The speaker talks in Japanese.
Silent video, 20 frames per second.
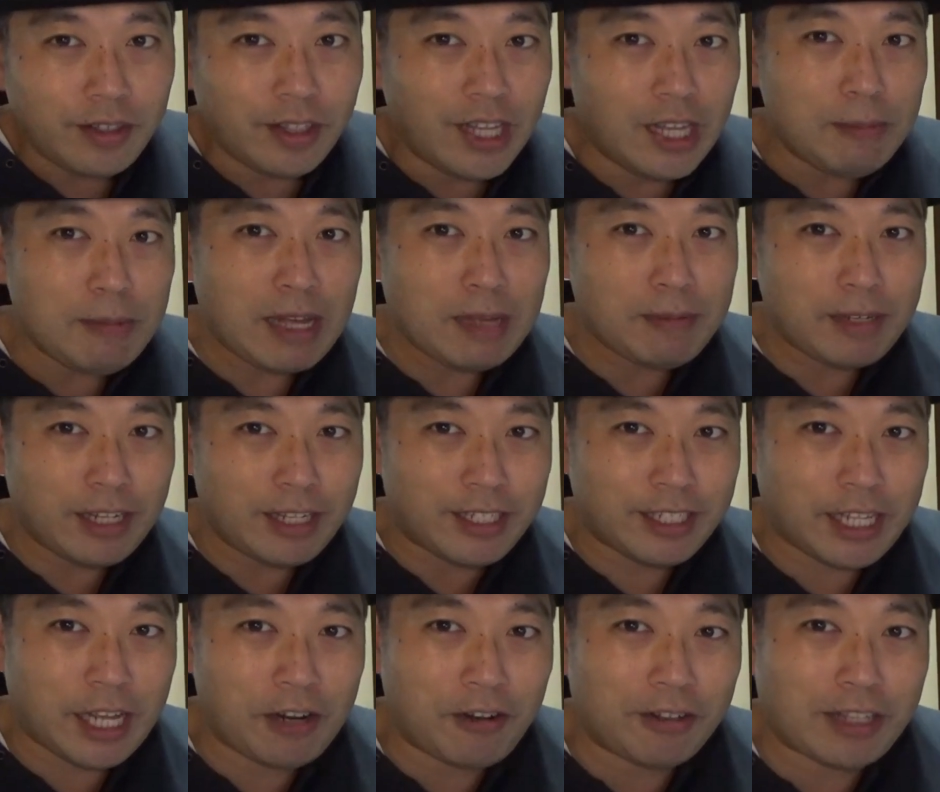今はまだ
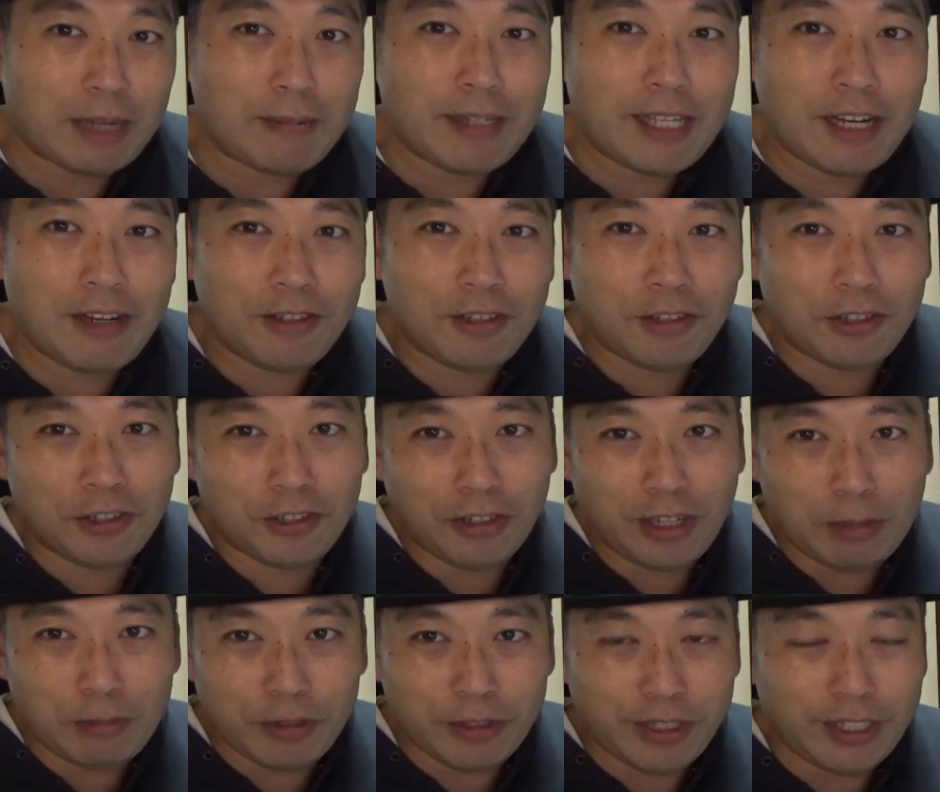力を貯めてる状況
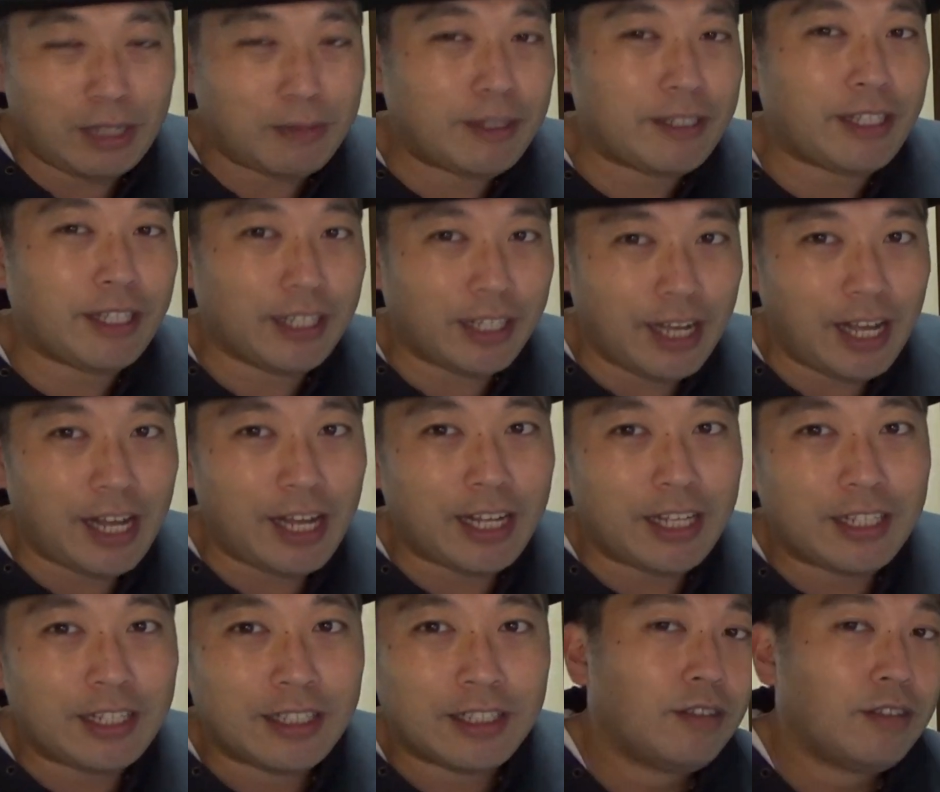かもしれませんが